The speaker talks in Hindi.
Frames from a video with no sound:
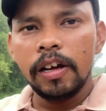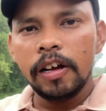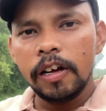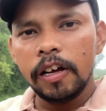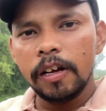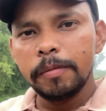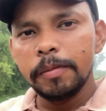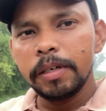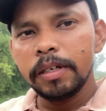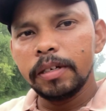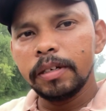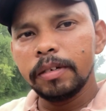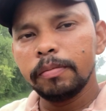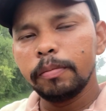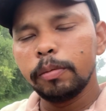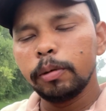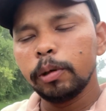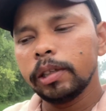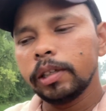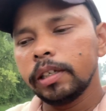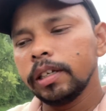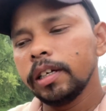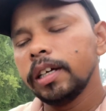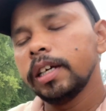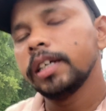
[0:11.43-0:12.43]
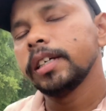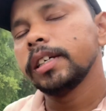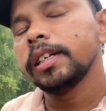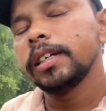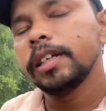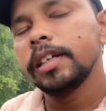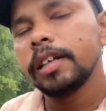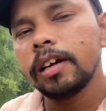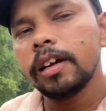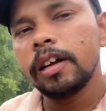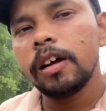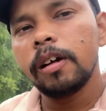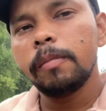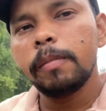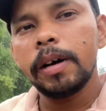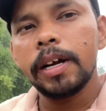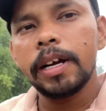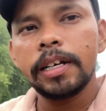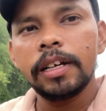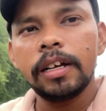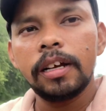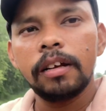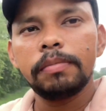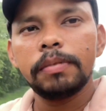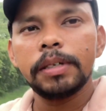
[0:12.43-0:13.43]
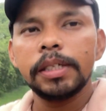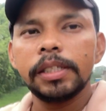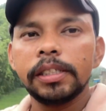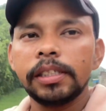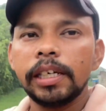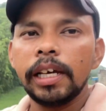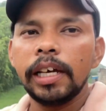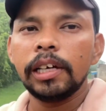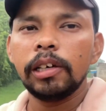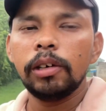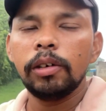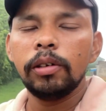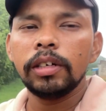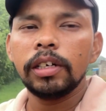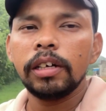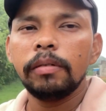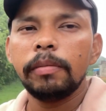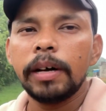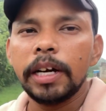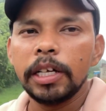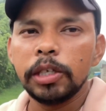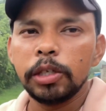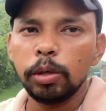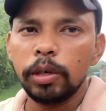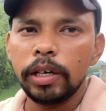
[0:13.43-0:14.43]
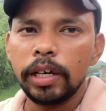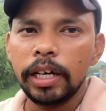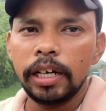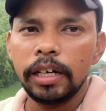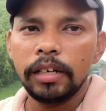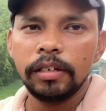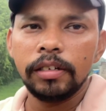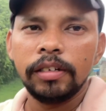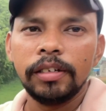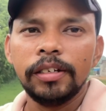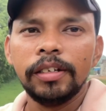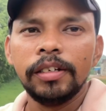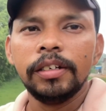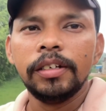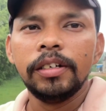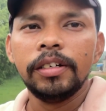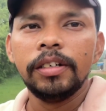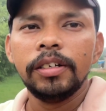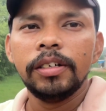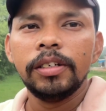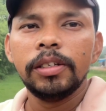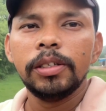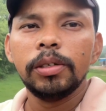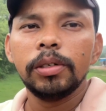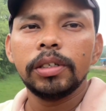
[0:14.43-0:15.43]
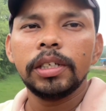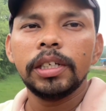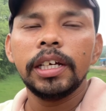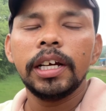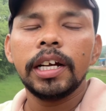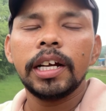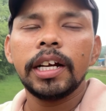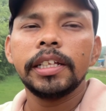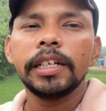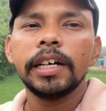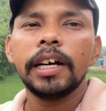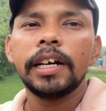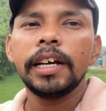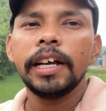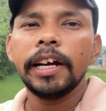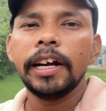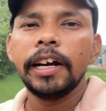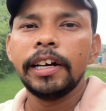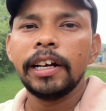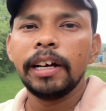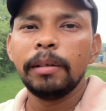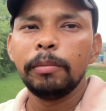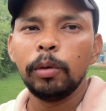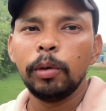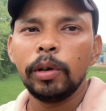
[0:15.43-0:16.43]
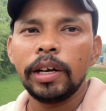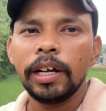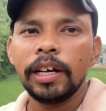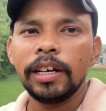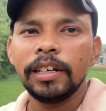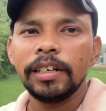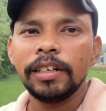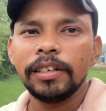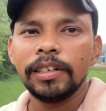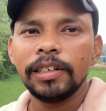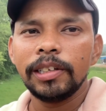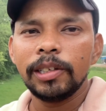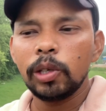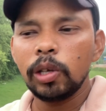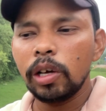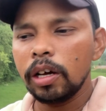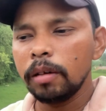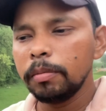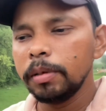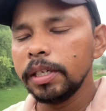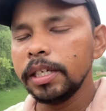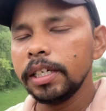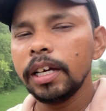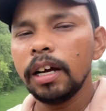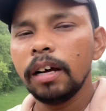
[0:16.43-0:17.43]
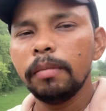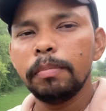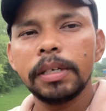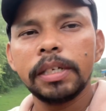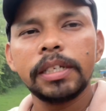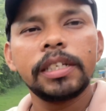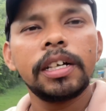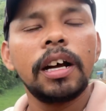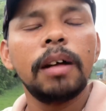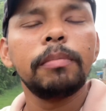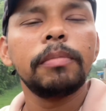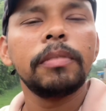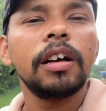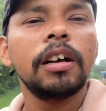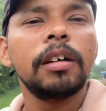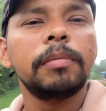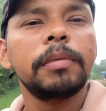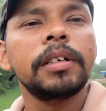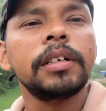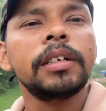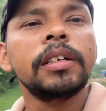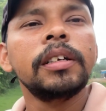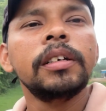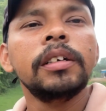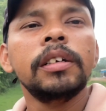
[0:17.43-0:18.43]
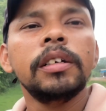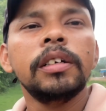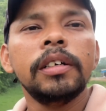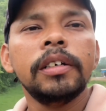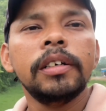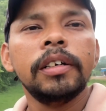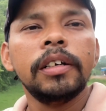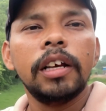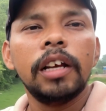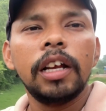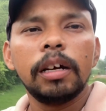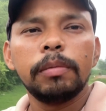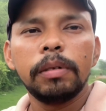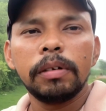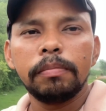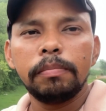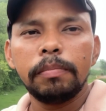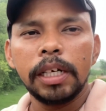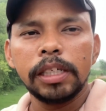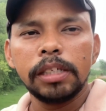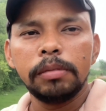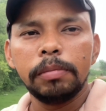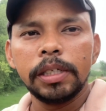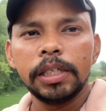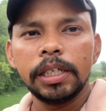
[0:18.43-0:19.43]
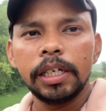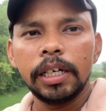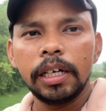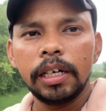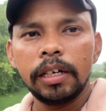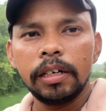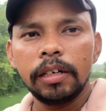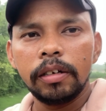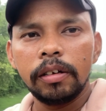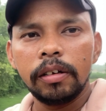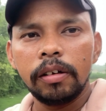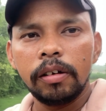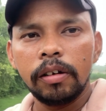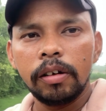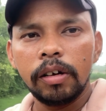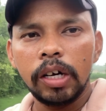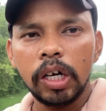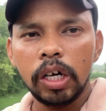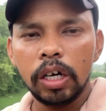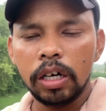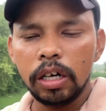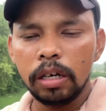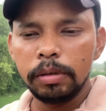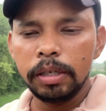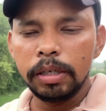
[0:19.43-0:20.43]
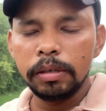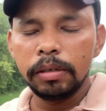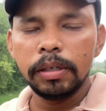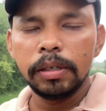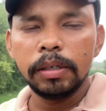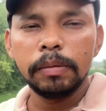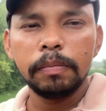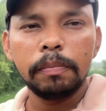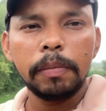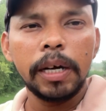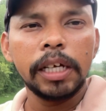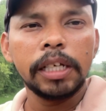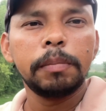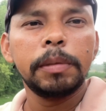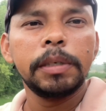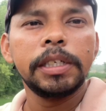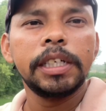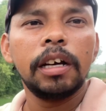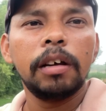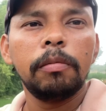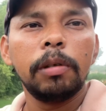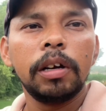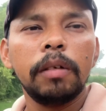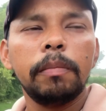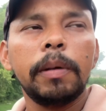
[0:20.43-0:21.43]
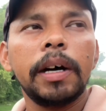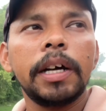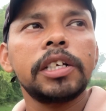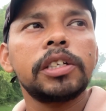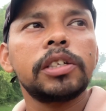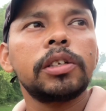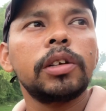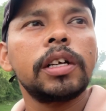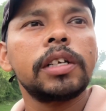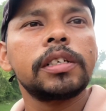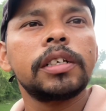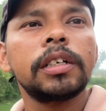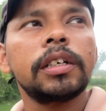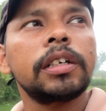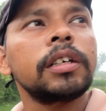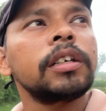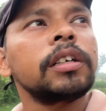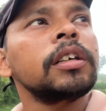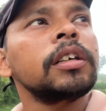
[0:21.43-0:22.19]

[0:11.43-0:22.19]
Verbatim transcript: अभी बोलते हैं कि ये लो हमारे यहाँ पर इस साइक्लोन का बारिश हो रहा है जो कि हर आधा घंटा एक घंटा में हो रहा है तो अभी यहाँ पर शाम का अभी लगभग पाँच बज रहा है और अभी पाँच बजे अभी का बारिश थोड़ा सा